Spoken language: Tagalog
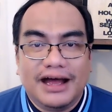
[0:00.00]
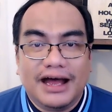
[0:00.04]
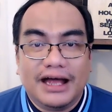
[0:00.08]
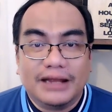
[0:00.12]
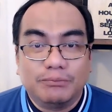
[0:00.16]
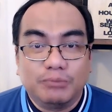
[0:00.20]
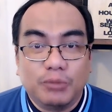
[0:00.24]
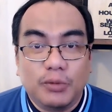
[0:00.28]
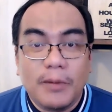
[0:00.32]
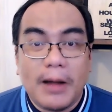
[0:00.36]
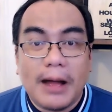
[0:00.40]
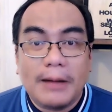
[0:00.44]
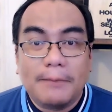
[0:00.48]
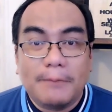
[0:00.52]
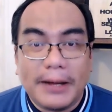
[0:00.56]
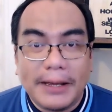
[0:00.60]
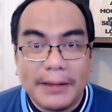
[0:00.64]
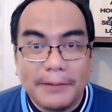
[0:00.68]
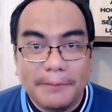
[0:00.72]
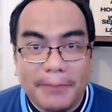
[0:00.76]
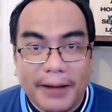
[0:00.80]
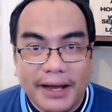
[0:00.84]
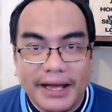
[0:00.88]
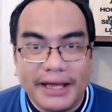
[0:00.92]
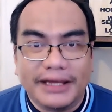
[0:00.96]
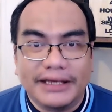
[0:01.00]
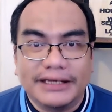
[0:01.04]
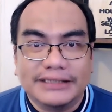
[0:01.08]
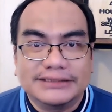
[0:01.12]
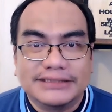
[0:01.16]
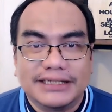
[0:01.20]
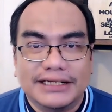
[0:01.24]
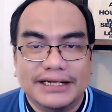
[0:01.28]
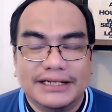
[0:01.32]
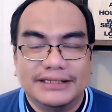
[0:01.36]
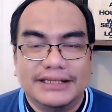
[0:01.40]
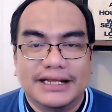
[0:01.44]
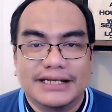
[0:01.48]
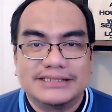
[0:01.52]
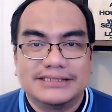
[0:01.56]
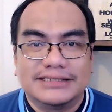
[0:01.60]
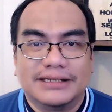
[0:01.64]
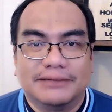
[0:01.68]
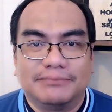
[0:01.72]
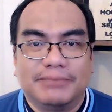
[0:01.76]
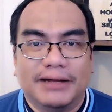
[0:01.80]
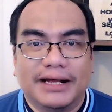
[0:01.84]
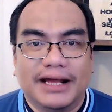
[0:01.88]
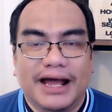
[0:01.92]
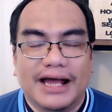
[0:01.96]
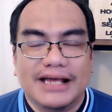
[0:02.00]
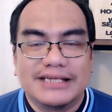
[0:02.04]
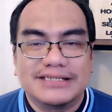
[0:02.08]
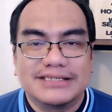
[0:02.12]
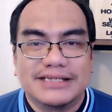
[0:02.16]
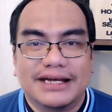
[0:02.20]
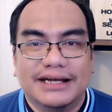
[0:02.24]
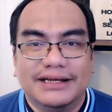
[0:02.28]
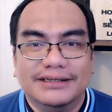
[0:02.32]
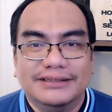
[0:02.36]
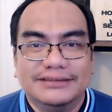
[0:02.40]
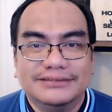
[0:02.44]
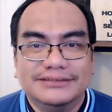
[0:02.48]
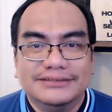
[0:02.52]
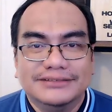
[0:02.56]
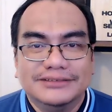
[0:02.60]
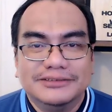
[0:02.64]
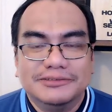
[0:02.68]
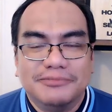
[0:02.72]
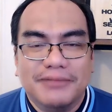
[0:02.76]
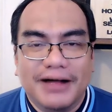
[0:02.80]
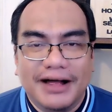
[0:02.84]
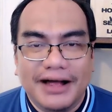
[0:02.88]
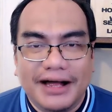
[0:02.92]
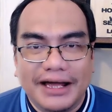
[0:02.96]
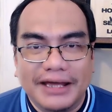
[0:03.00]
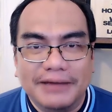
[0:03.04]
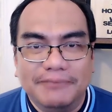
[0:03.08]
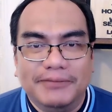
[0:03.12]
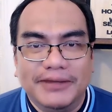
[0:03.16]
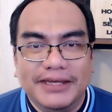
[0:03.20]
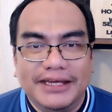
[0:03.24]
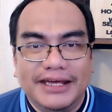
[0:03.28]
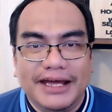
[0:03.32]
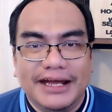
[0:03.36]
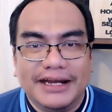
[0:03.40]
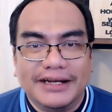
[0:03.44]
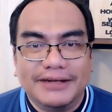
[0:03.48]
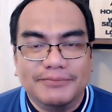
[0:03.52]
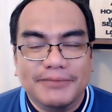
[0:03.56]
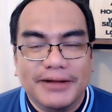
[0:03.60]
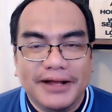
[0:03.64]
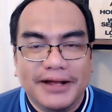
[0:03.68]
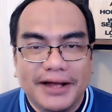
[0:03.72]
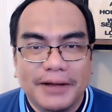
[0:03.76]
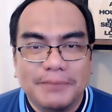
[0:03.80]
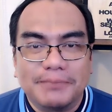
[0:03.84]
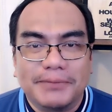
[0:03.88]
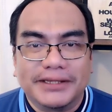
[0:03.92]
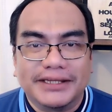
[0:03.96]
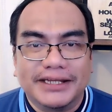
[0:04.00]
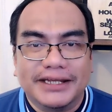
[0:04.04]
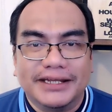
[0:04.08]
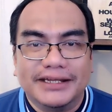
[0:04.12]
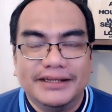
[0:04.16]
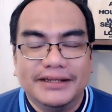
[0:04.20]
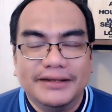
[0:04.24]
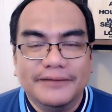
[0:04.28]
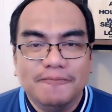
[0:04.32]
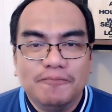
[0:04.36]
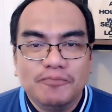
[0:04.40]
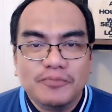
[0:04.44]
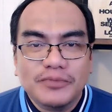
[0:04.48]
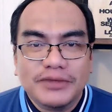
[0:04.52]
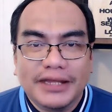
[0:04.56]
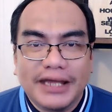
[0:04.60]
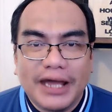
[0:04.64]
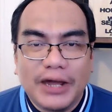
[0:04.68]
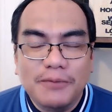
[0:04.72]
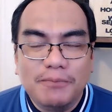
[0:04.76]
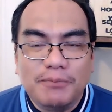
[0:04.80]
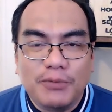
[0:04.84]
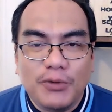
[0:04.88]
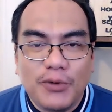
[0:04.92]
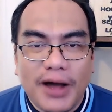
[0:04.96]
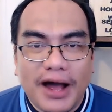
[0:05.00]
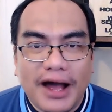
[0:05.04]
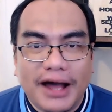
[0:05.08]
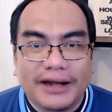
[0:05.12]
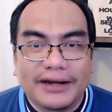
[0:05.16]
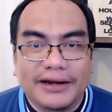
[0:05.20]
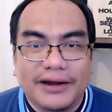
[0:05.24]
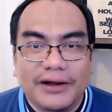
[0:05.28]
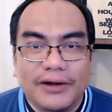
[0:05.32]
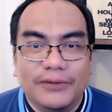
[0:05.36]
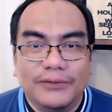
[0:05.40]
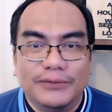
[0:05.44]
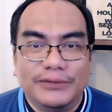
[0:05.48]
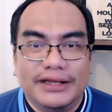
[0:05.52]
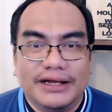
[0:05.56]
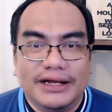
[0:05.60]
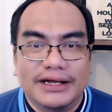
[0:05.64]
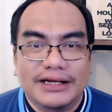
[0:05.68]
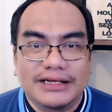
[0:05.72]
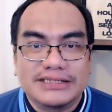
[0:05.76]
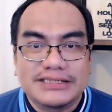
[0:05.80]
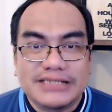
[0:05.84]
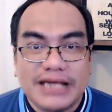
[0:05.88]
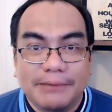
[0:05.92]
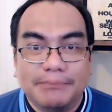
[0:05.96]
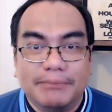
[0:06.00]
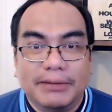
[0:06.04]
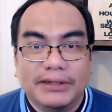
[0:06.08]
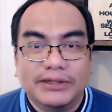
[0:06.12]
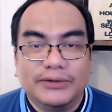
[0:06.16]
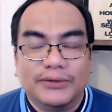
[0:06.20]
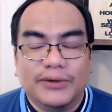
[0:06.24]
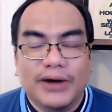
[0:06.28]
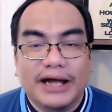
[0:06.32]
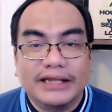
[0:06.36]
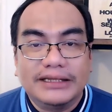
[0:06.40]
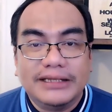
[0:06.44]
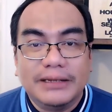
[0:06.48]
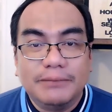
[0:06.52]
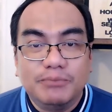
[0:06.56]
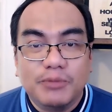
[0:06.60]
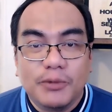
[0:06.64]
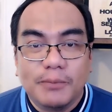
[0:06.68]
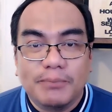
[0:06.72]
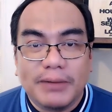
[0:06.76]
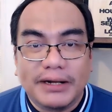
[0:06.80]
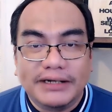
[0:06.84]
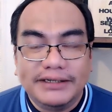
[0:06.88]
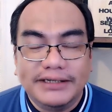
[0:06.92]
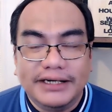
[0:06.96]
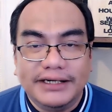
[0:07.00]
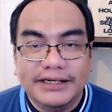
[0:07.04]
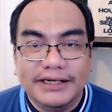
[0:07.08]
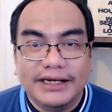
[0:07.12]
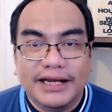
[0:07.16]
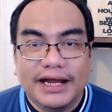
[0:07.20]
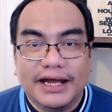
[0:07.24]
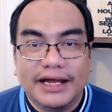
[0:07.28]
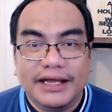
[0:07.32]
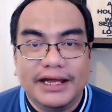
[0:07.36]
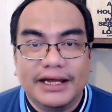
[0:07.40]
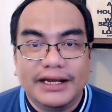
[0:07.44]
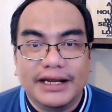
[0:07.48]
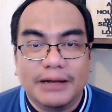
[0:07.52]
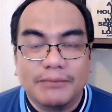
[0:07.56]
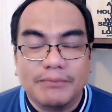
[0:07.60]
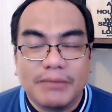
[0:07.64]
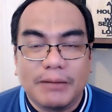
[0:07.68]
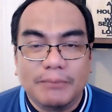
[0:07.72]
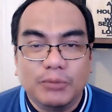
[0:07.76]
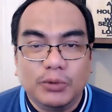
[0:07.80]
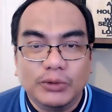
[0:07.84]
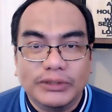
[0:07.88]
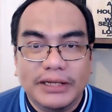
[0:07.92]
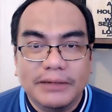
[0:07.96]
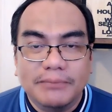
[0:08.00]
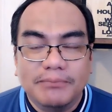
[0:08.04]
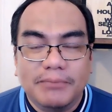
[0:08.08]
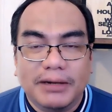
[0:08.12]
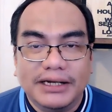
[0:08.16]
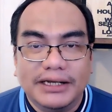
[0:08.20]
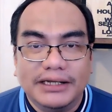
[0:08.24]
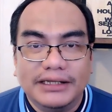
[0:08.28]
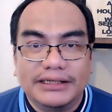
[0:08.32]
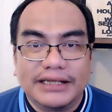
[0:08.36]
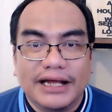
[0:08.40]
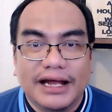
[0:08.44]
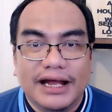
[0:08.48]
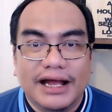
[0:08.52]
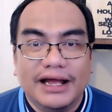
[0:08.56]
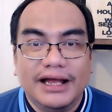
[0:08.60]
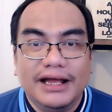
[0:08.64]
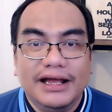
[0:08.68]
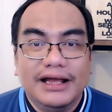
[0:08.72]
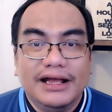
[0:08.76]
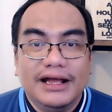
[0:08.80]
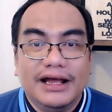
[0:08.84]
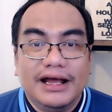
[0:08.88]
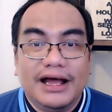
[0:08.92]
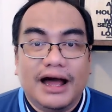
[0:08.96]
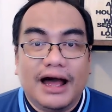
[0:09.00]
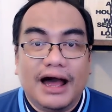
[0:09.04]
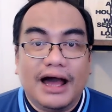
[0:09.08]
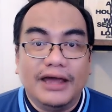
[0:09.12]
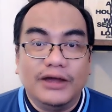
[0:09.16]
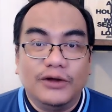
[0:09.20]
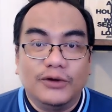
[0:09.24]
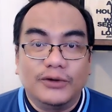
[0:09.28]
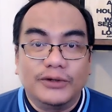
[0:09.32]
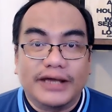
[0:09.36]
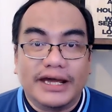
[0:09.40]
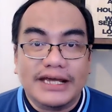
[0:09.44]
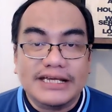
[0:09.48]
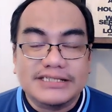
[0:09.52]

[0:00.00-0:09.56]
at bumabaybay sa landas ng pag-asa. Mga kaibigan, mga kapatid, ngayon pong araw ng Sabado, atin pong pagninilayan ang mabuting balita ayon